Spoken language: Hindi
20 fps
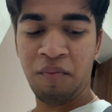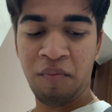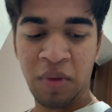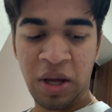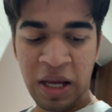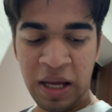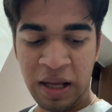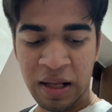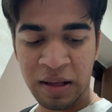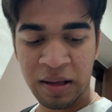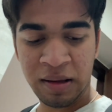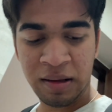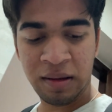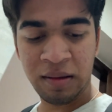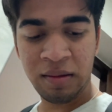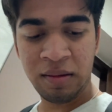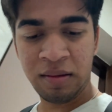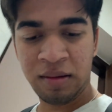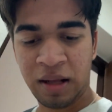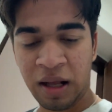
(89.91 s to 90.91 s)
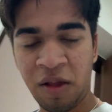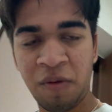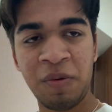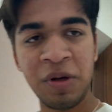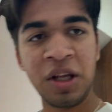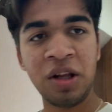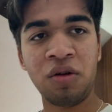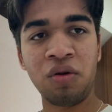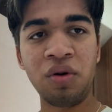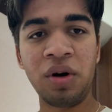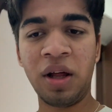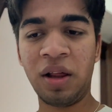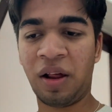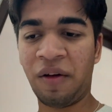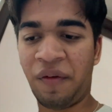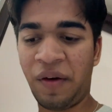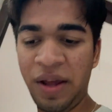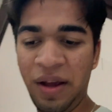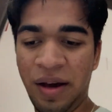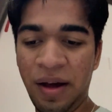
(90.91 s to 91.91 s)
मैं दस बजे थोड़ा
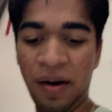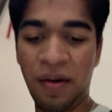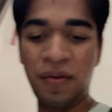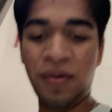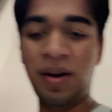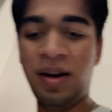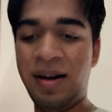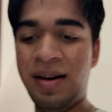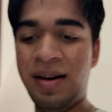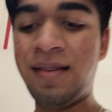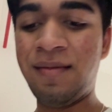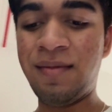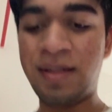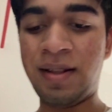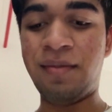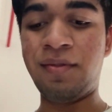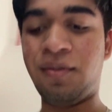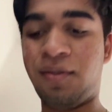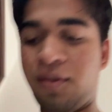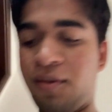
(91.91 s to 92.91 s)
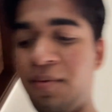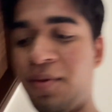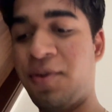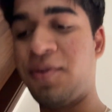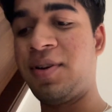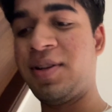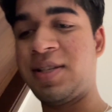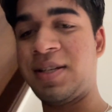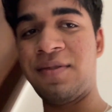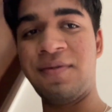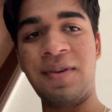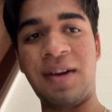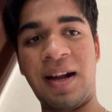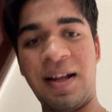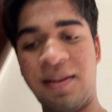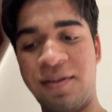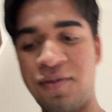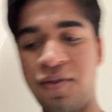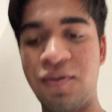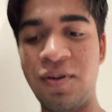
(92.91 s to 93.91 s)
सफाई कराऊंगा मतलब जो सुबह होनी चाहिए वो
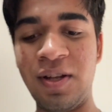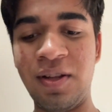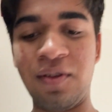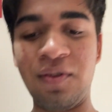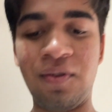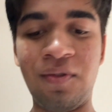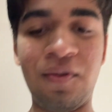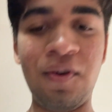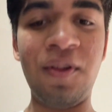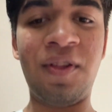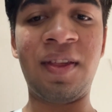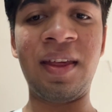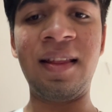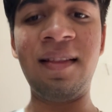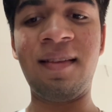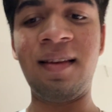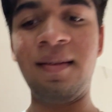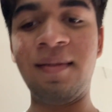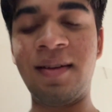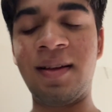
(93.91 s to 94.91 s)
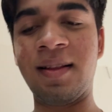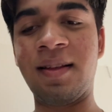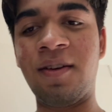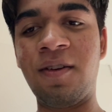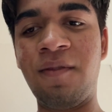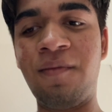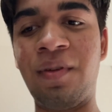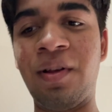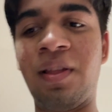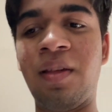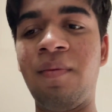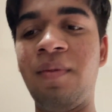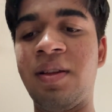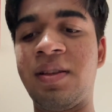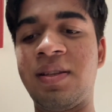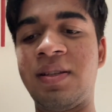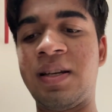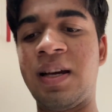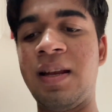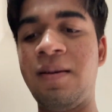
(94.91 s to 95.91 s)
रात को हो रही है तो कोई सेंस नहीं होना था ना वैसे भी
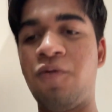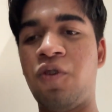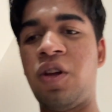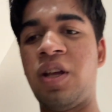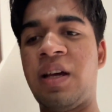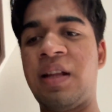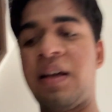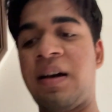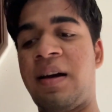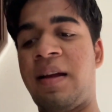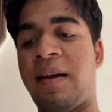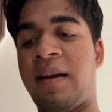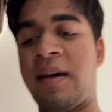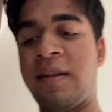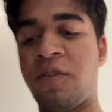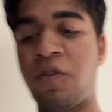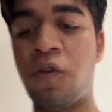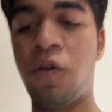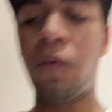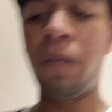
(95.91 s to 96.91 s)
अच्छा नहीं बोला जाता अगर रात को